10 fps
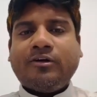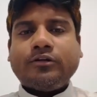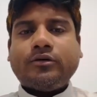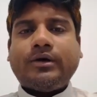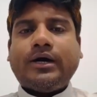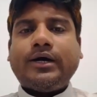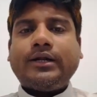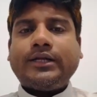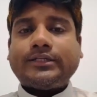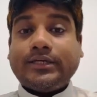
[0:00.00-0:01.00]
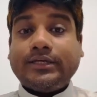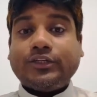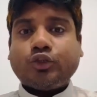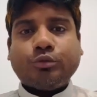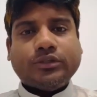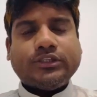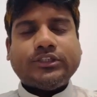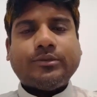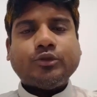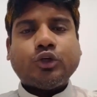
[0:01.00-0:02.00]
অথবা ন্যাশনাল ডে সময় দেশে
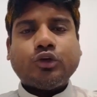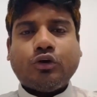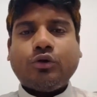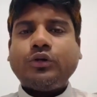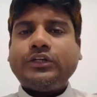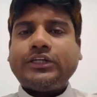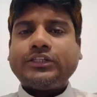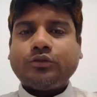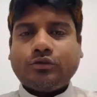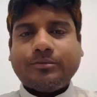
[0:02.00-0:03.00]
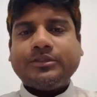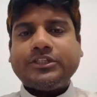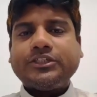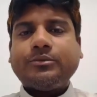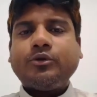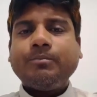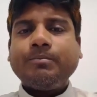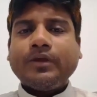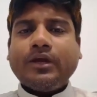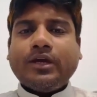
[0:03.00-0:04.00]
যাব যখন লং হলিডে আসে তখন আমি দেশে যাব
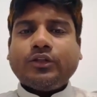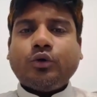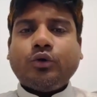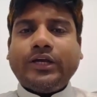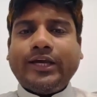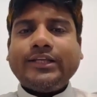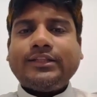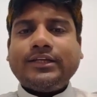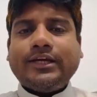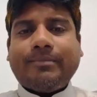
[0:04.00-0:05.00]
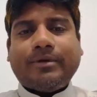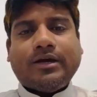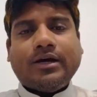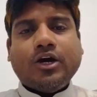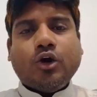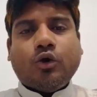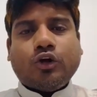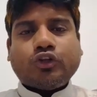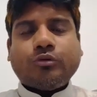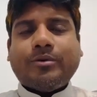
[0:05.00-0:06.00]
তো এক্ষেত্রে আমরা অনেক
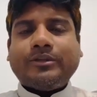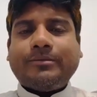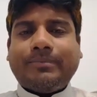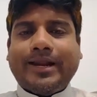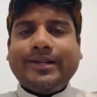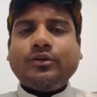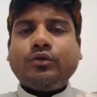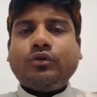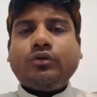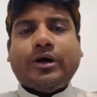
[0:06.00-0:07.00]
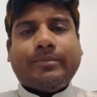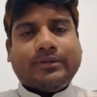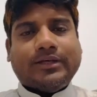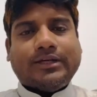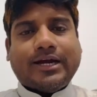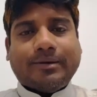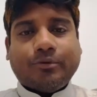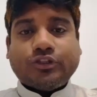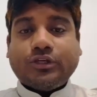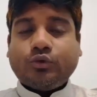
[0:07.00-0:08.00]
সময় আমাদের প্ল্যানিংগুলো আমাদের টাকা
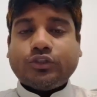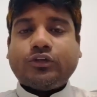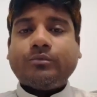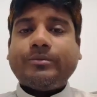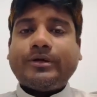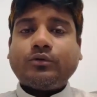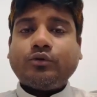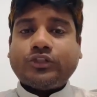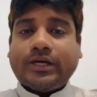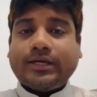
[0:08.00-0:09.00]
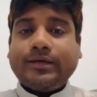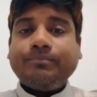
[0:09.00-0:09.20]
পয়সা গোছানোর ব্যাপারগুলো থাকে